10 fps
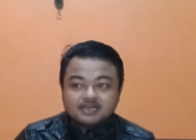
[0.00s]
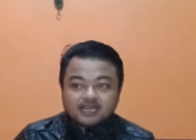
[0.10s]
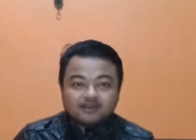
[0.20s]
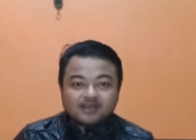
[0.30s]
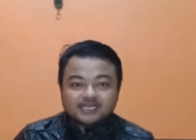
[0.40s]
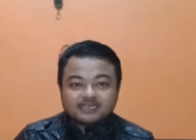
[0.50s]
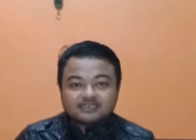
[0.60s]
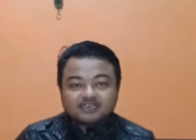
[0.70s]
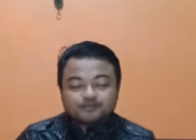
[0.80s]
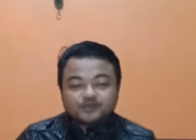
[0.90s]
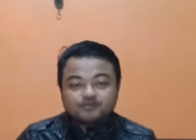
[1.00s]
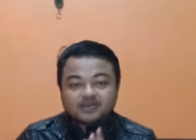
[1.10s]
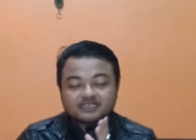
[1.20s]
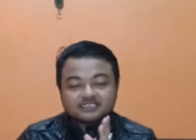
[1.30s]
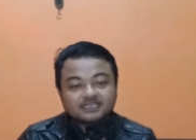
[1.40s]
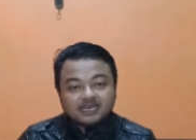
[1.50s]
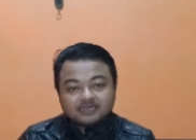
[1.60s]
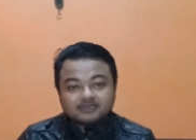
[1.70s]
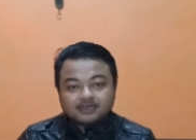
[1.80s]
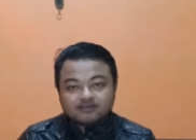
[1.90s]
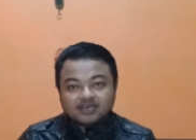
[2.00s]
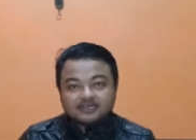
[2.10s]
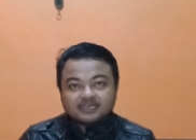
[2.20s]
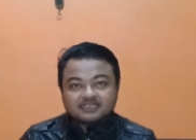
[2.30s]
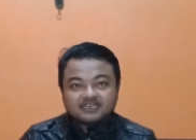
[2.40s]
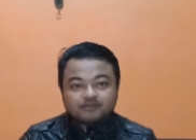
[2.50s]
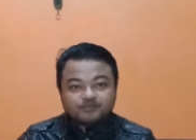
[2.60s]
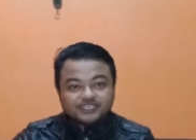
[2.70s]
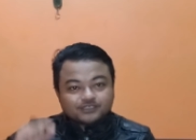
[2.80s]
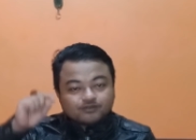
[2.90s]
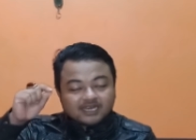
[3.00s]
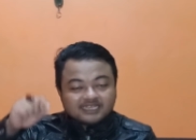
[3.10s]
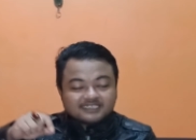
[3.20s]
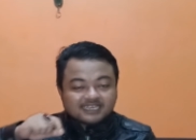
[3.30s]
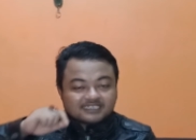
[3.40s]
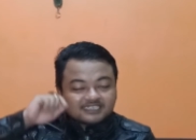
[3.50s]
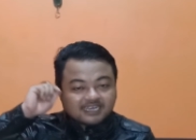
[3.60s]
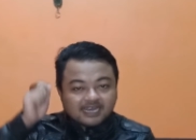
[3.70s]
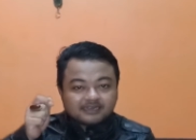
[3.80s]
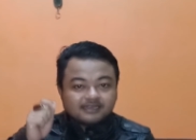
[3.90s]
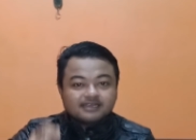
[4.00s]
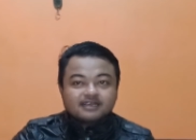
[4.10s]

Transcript: kalau Anda tidak vibrasikan, kalau Anda tidak visualisasikan,